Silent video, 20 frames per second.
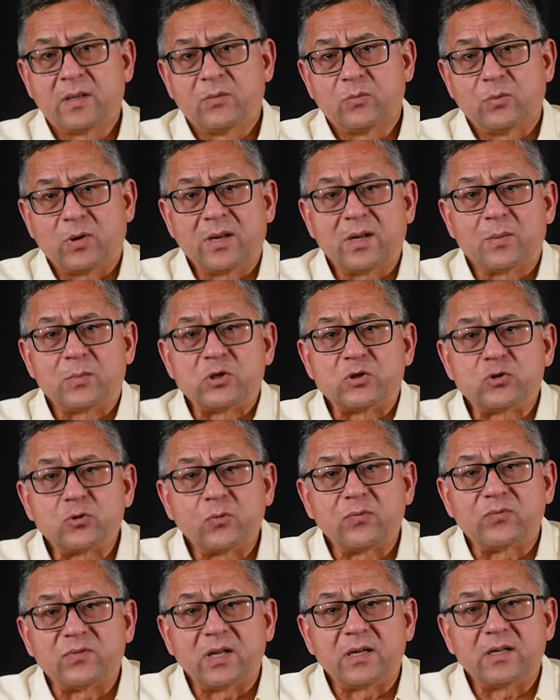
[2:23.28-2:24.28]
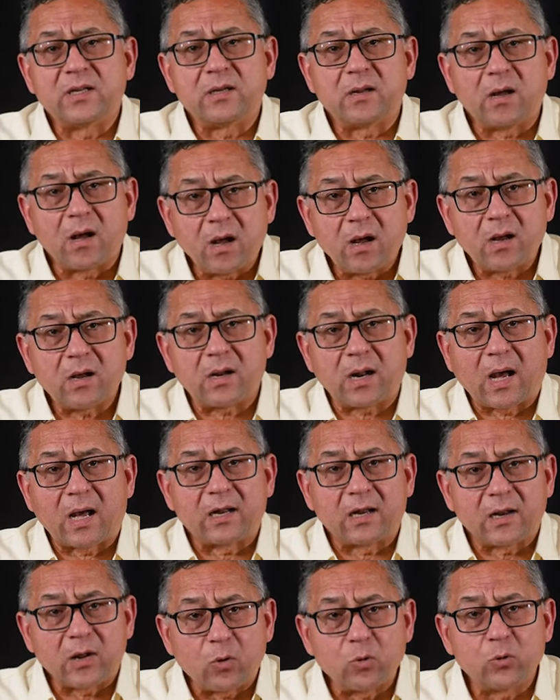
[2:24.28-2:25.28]
وهنا بنشوف دليل آخر
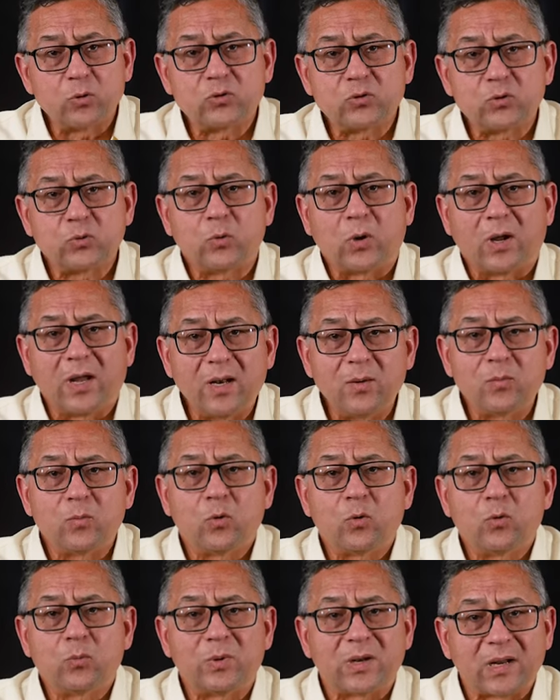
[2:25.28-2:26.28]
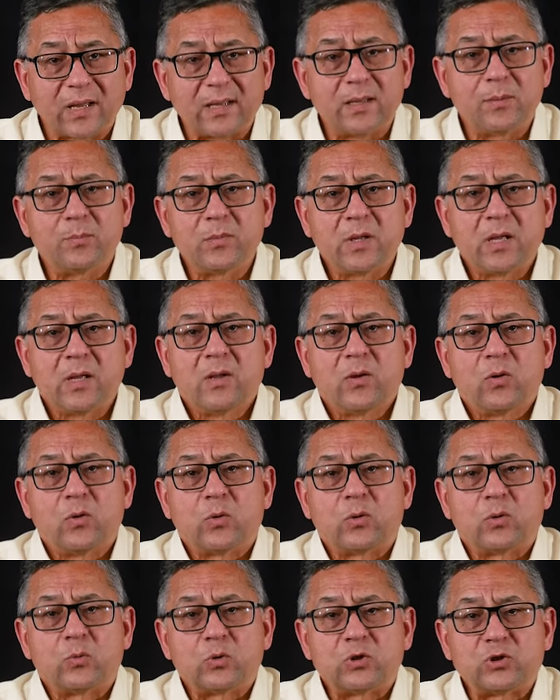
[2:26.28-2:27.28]
على لاهوته وعلمه بالغيب
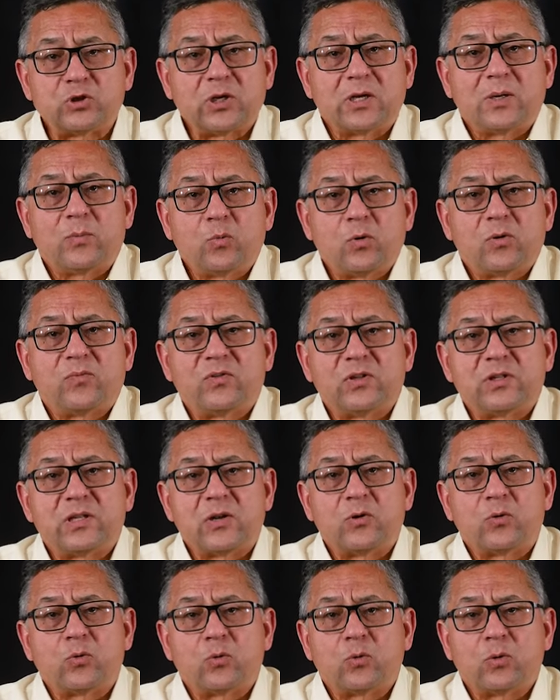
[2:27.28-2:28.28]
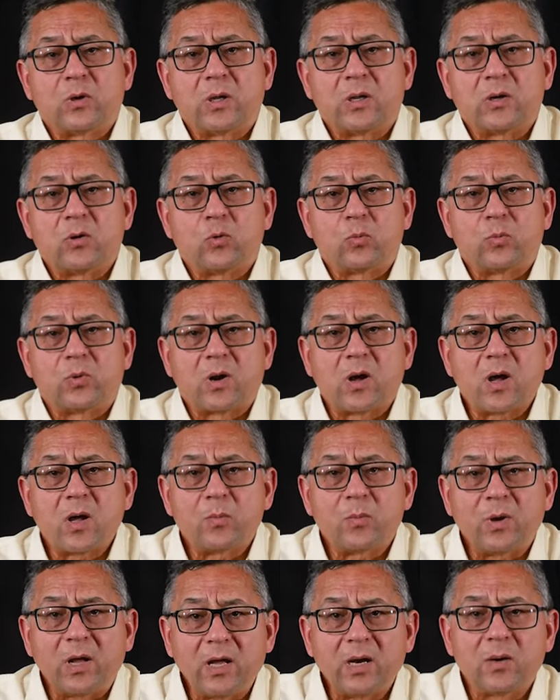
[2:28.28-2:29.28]
والشيء الملفت أنه, إنه
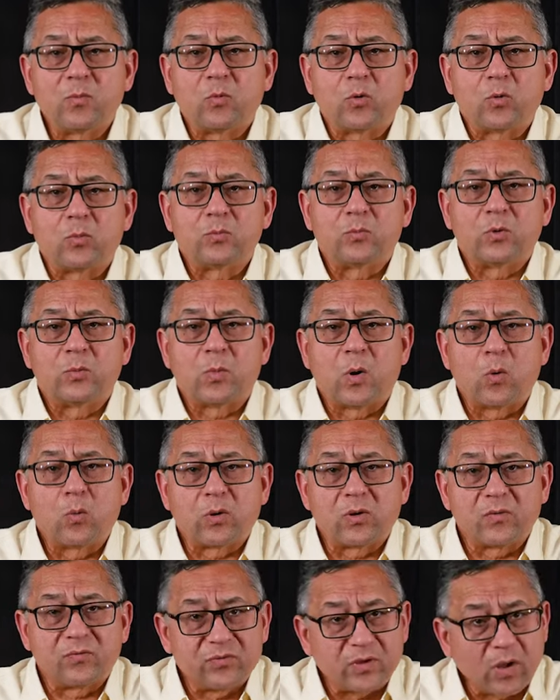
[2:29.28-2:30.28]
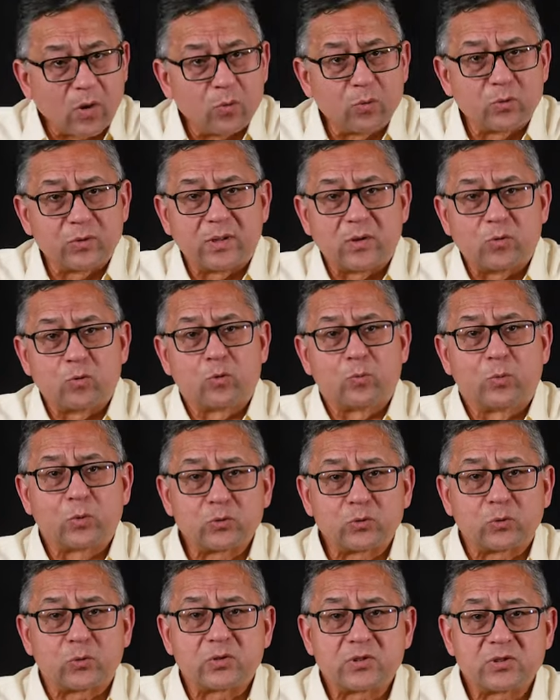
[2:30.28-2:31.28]
برغم علمه بموقف يهوذا
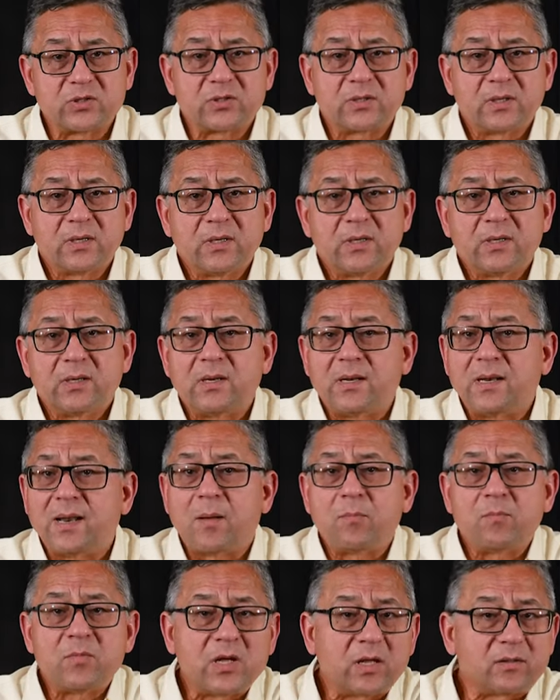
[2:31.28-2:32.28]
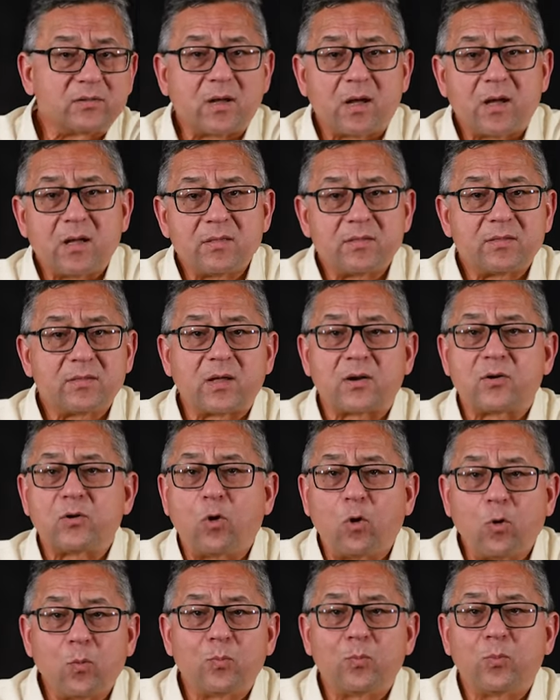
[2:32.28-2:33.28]
وبطرس لم يتأثر
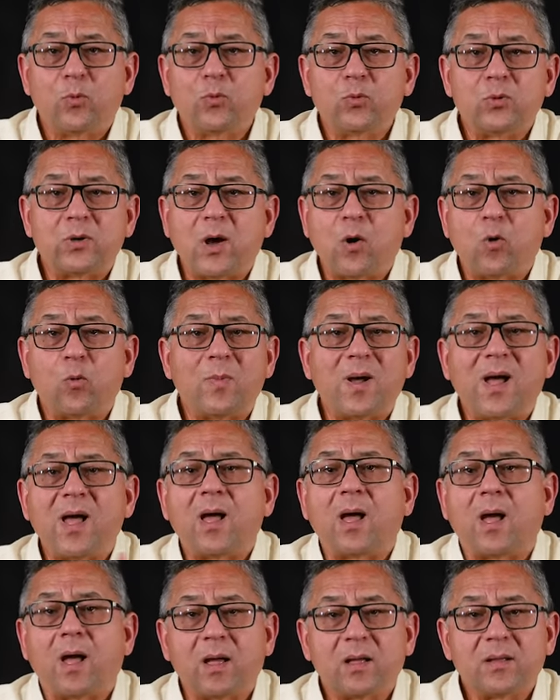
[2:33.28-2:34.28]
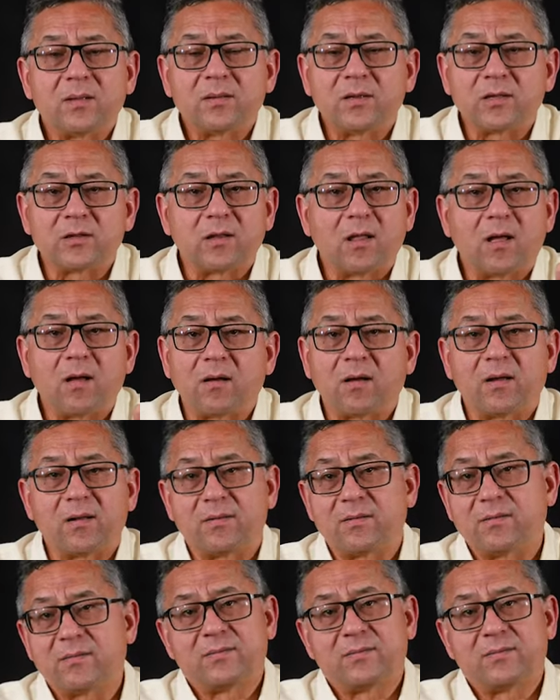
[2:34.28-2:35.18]
حبه لهما إطلاقاً